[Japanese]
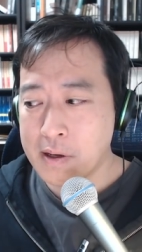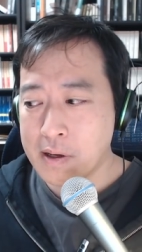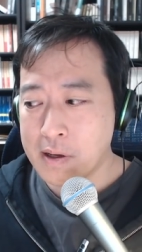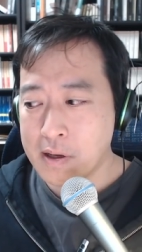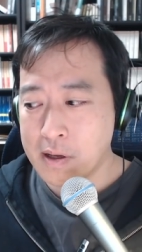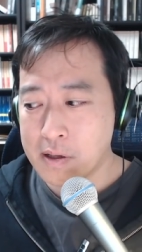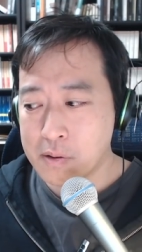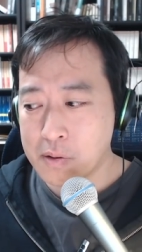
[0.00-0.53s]

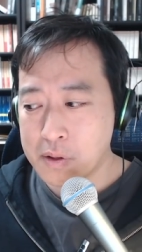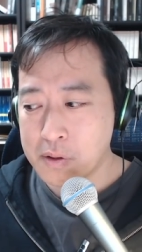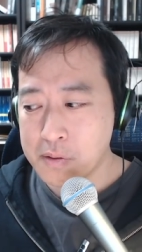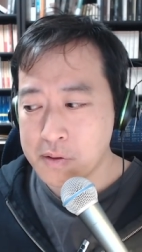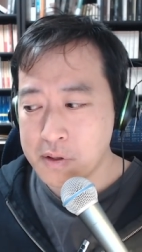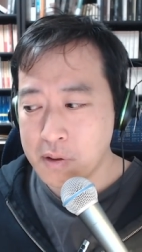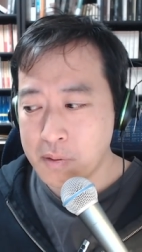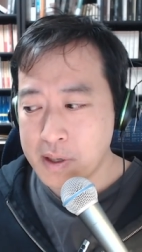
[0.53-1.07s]
えっと、1
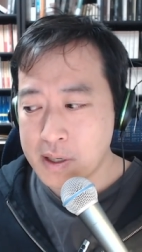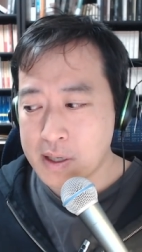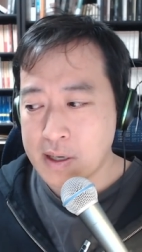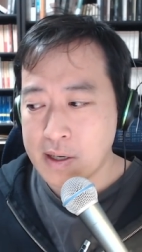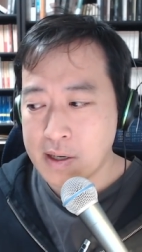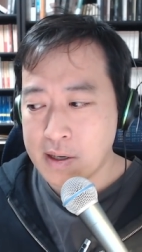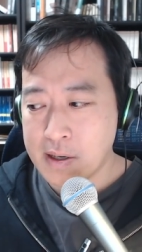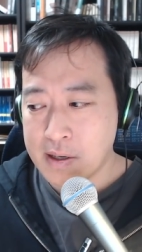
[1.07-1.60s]
つには、
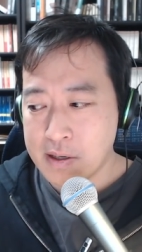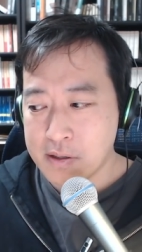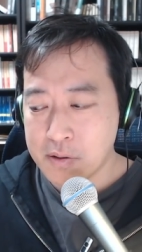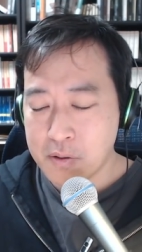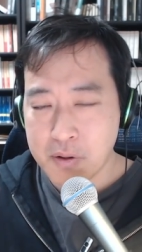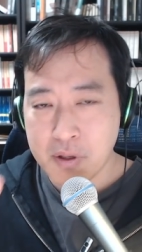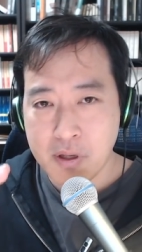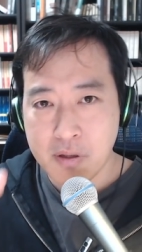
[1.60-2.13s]

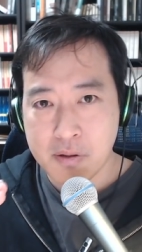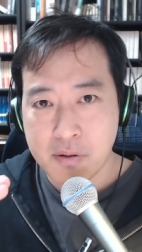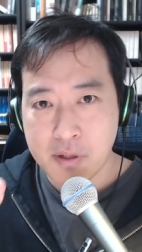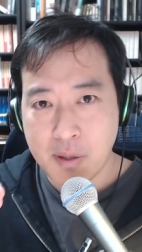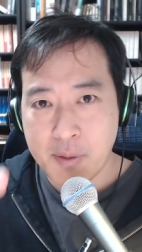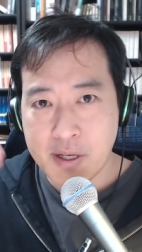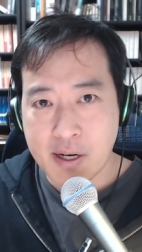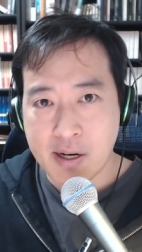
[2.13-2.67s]
送金する
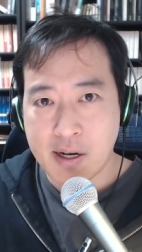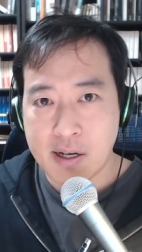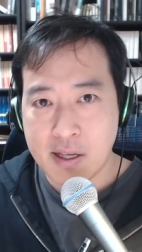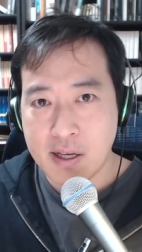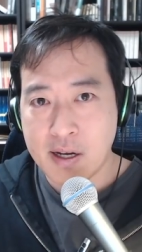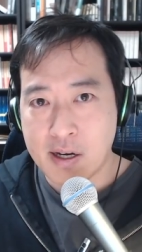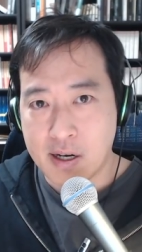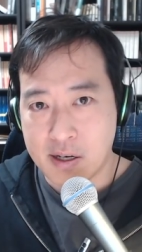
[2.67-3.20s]
ためには
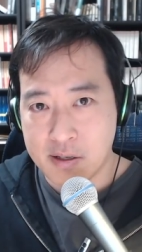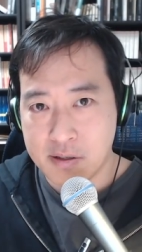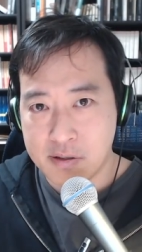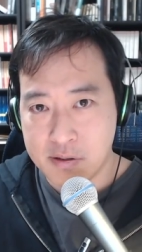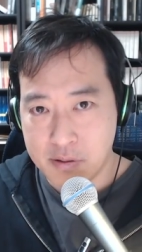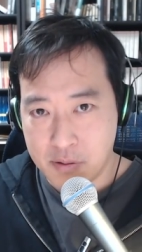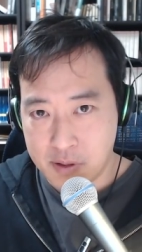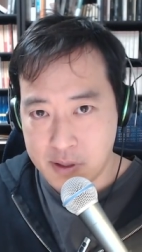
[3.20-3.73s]
鍵が
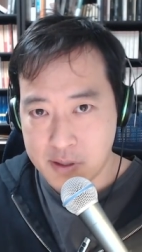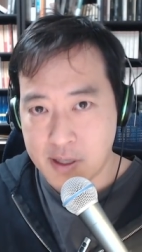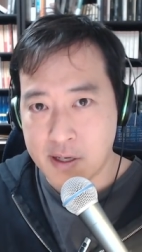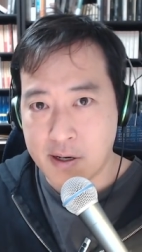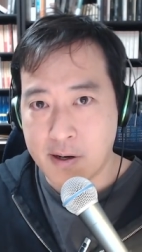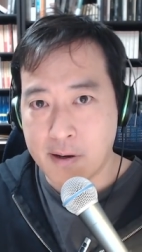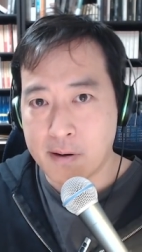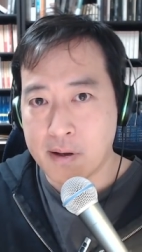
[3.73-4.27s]
必要ですか
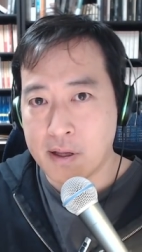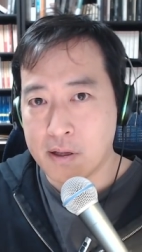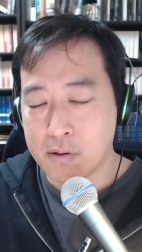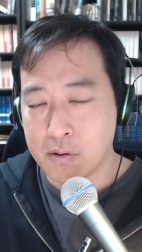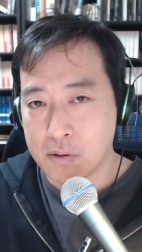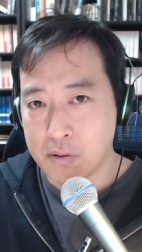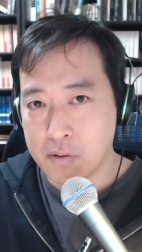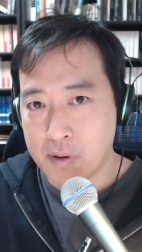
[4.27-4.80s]
ら、えっ
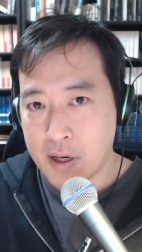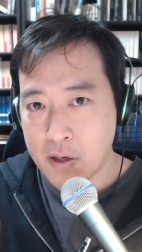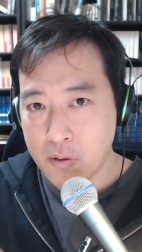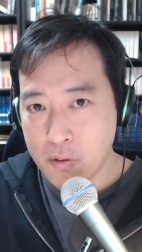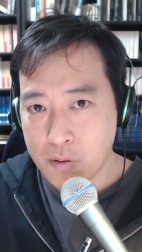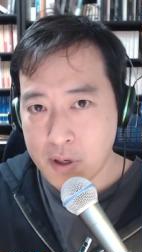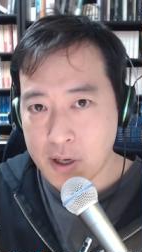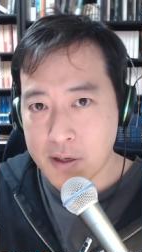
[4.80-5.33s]
と、その暗
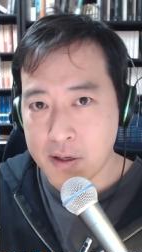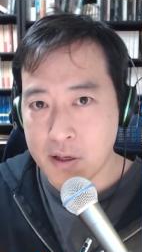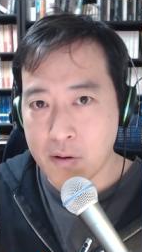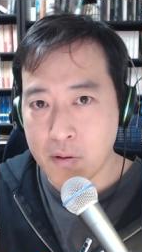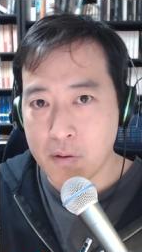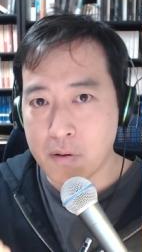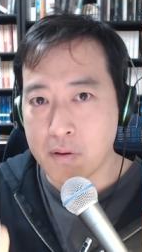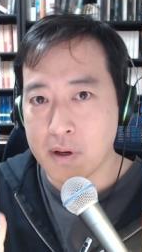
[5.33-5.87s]
号鍵
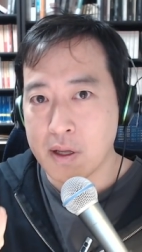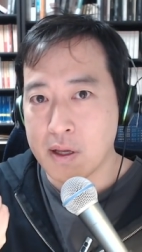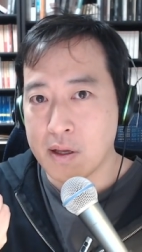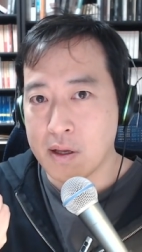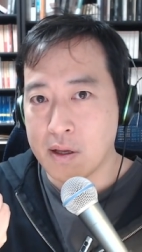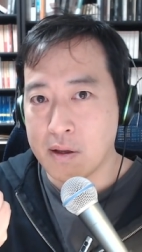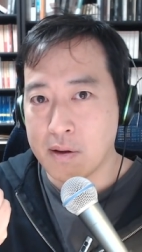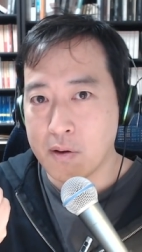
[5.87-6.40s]
を、
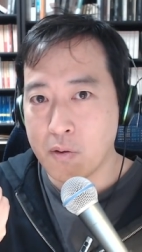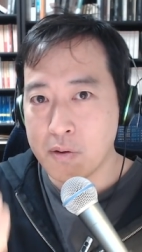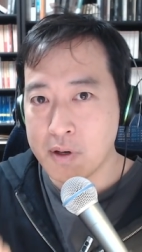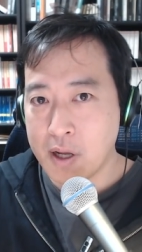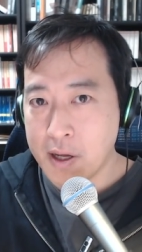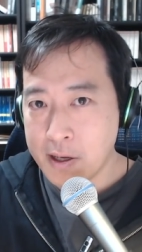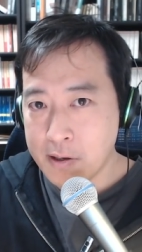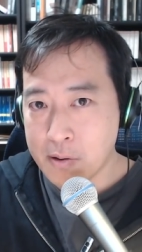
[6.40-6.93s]
えー、
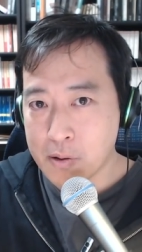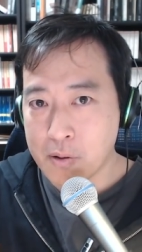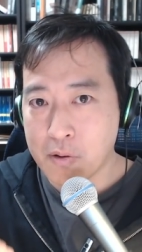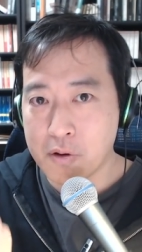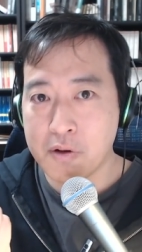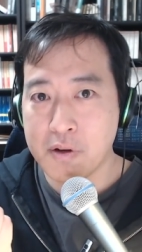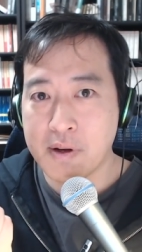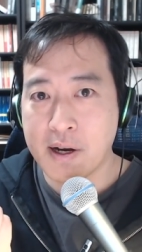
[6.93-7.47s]
オンラインのと
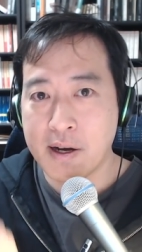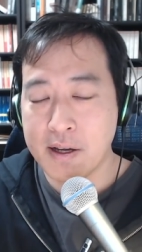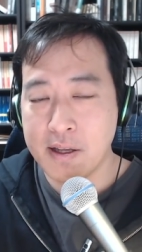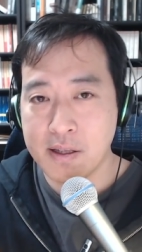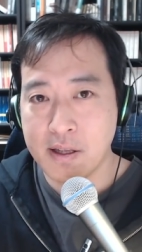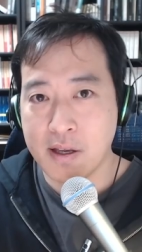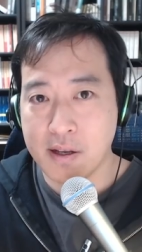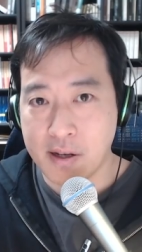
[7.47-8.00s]
ころには入っ
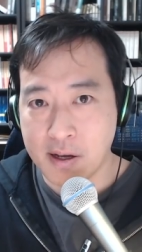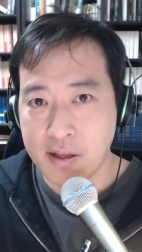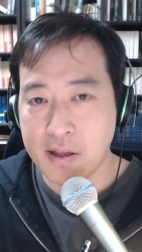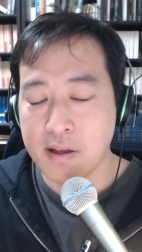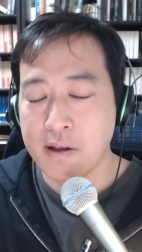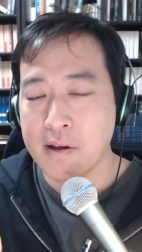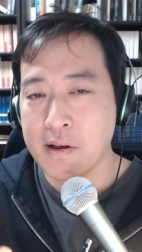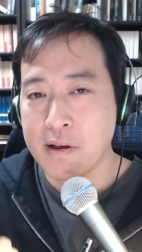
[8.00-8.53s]
ていな
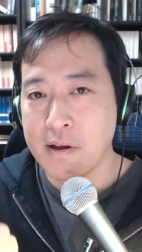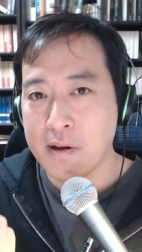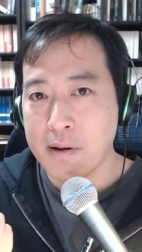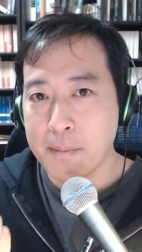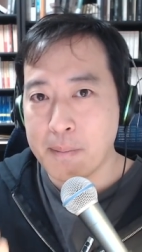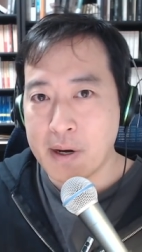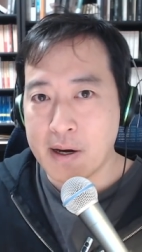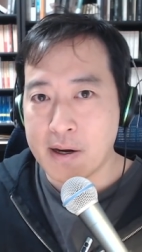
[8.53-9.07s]
い、
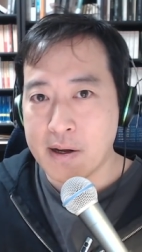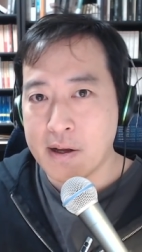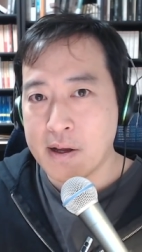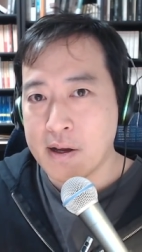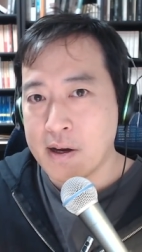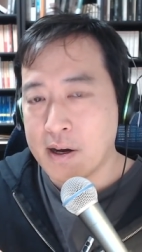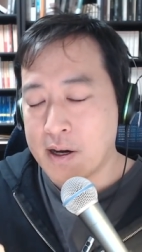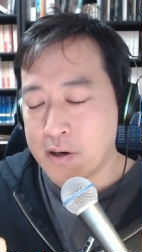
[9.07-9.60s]
ま
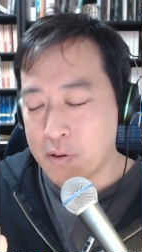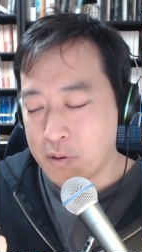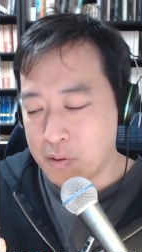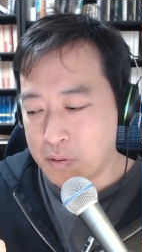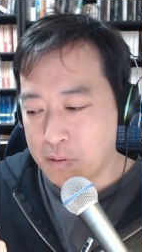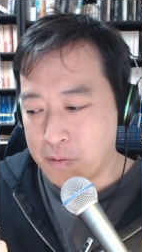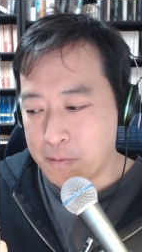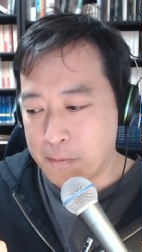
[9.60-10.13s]
あ、あ
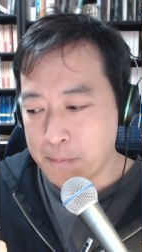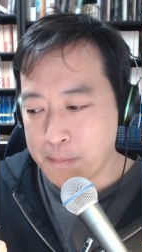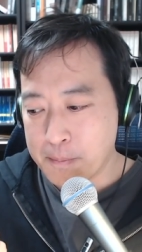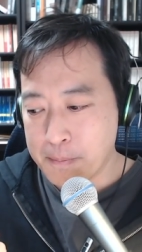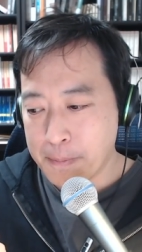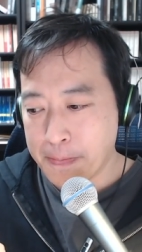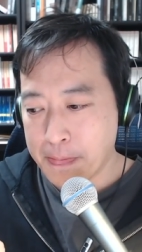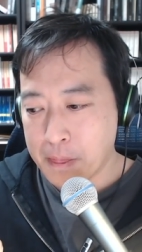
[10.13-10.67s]

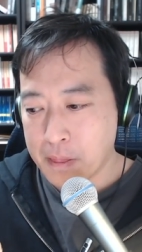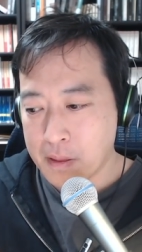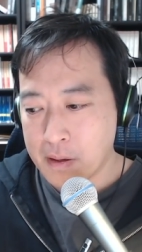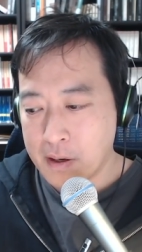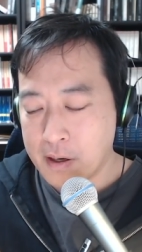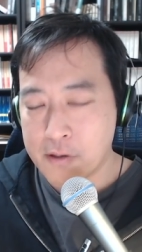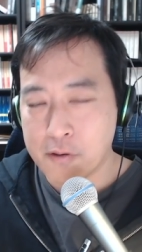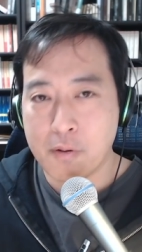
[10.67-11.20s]

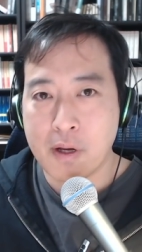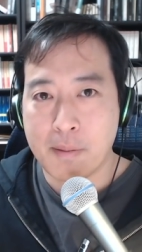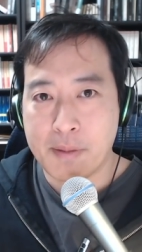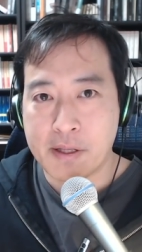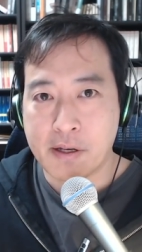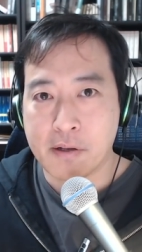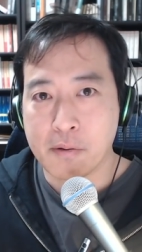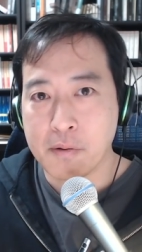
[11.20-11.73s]
のー、ハードウェア
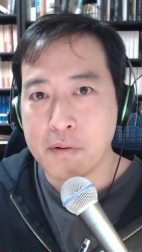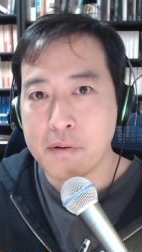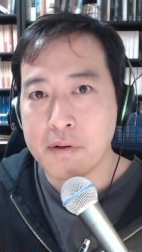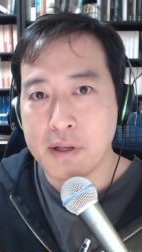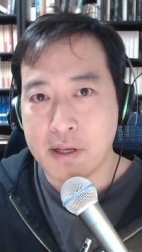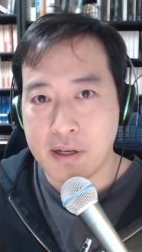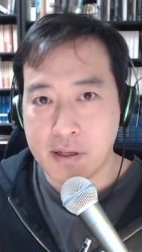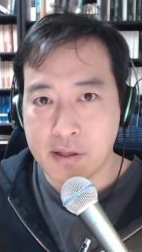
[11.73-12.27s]
みたいなところ
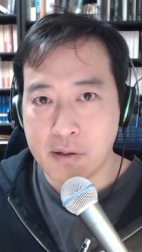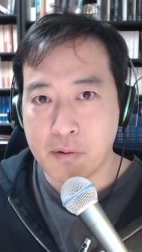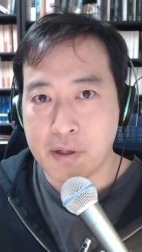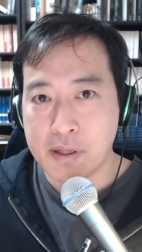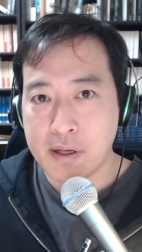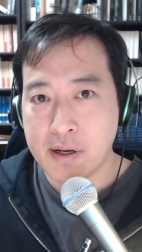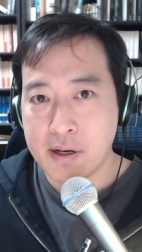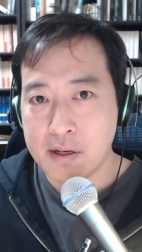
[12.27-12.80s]
に入れておい
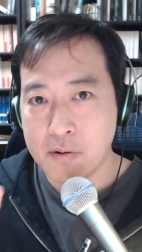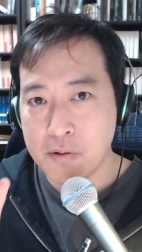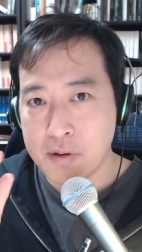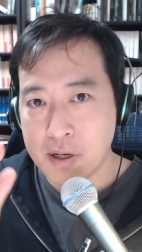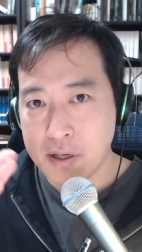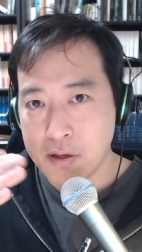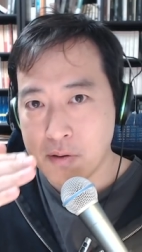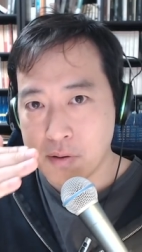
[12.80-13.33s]
て、暗号
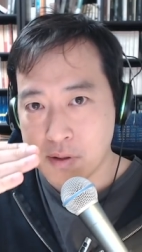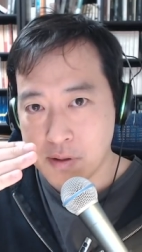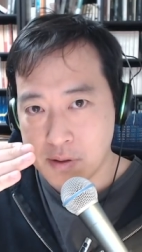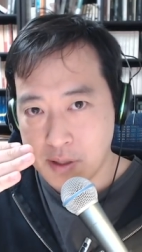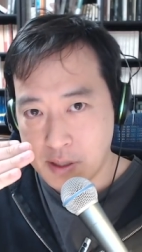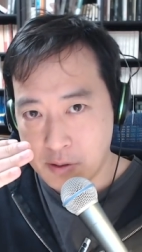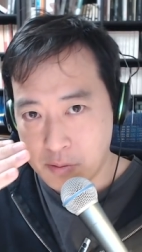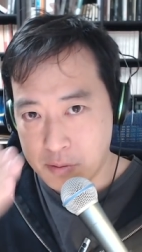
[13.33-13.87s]
鍵を、
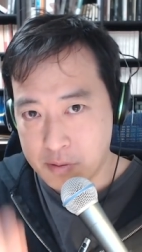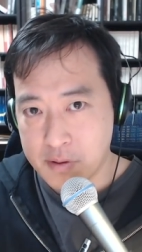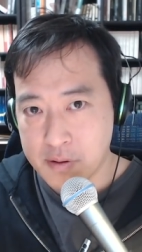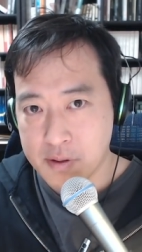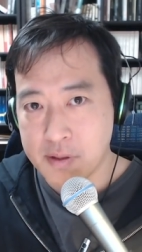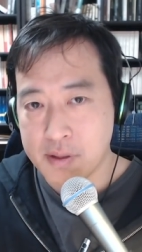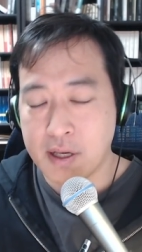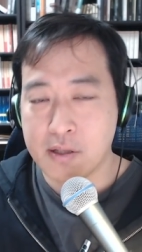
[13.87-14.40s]
あの
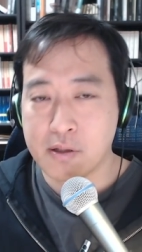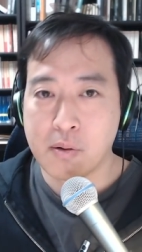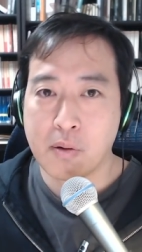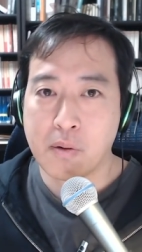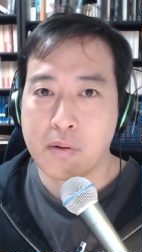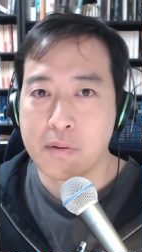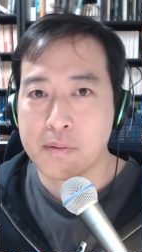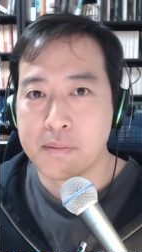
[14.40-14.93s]
えっ
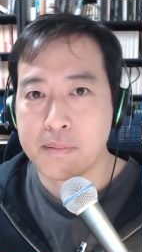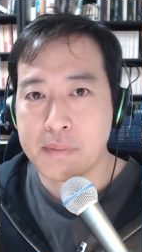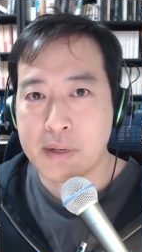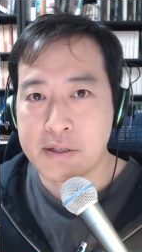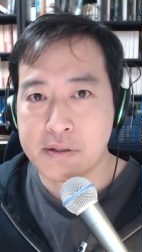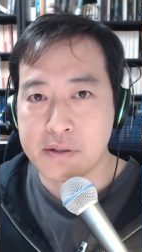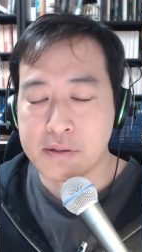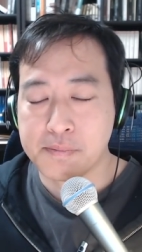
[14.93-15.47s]
と、ま
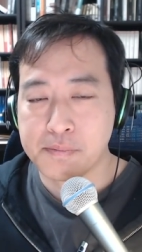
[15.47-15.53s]
ず、